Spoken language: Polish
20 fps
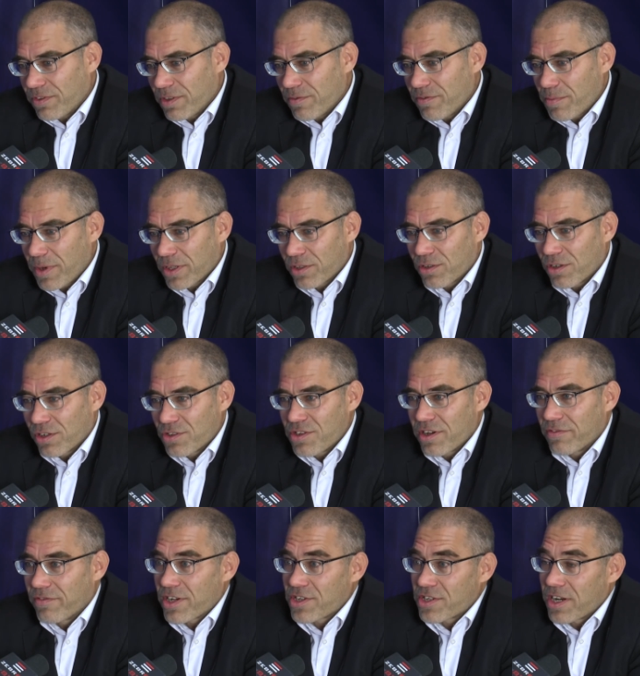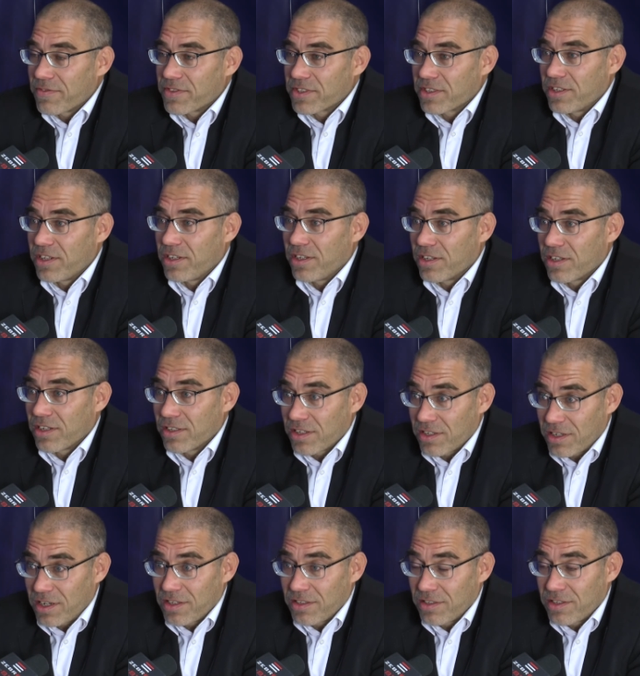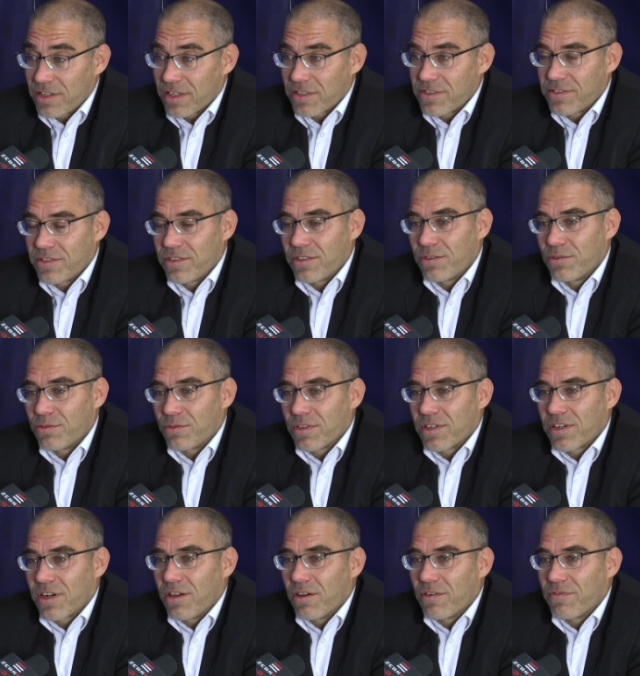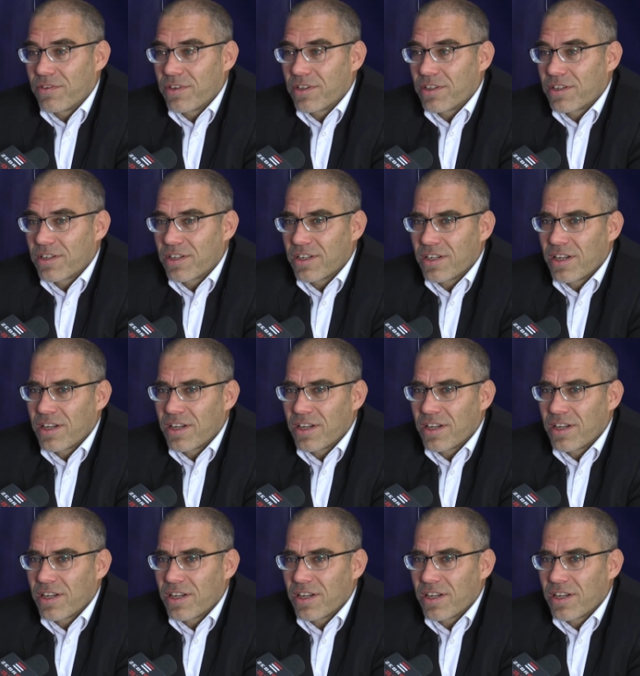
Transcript: w tym wypadku oddział warszawski Generalnej Dyrekcji Dróg Krajowych,